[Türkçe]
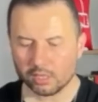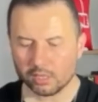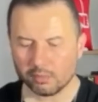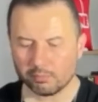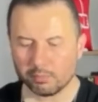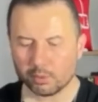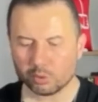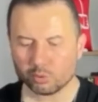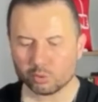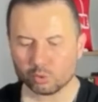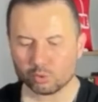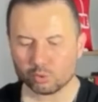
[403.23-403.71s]

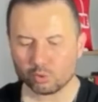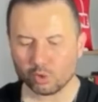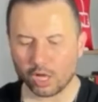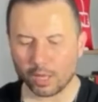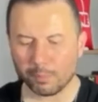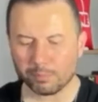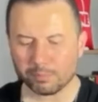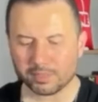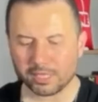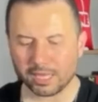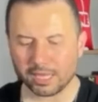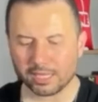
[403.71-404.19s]
Mesut
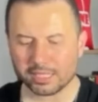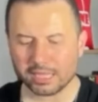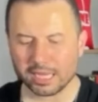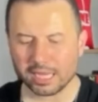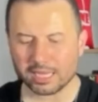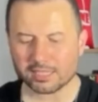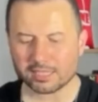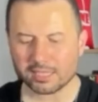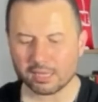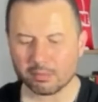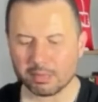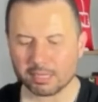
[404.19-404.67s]
Aptal
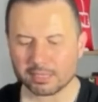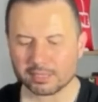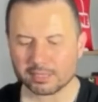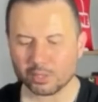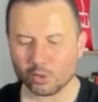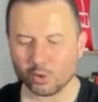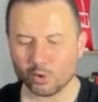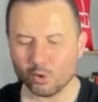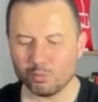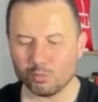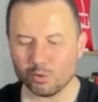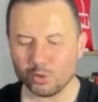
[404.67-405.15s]
ya Samat
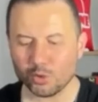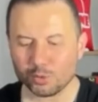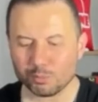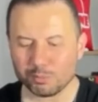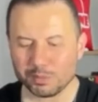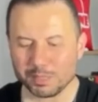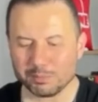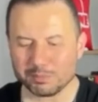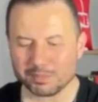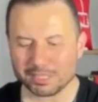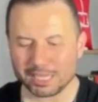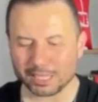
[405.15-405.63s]
da ömürlük
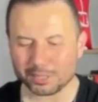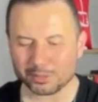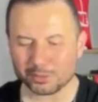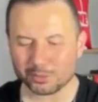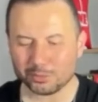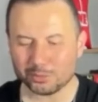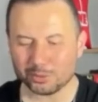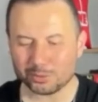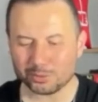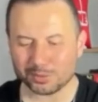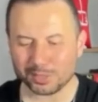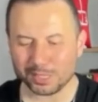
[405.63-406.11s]
mi imza
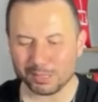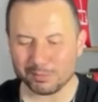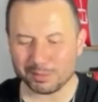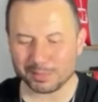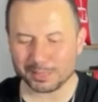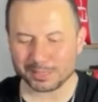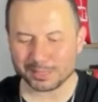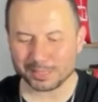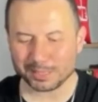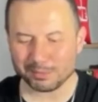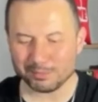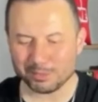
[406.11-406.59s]
attı
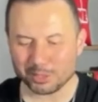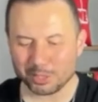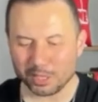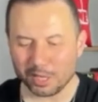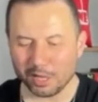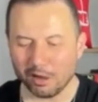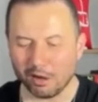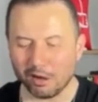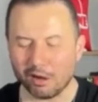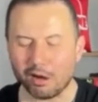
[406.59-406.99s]
kurtulamadık demiş.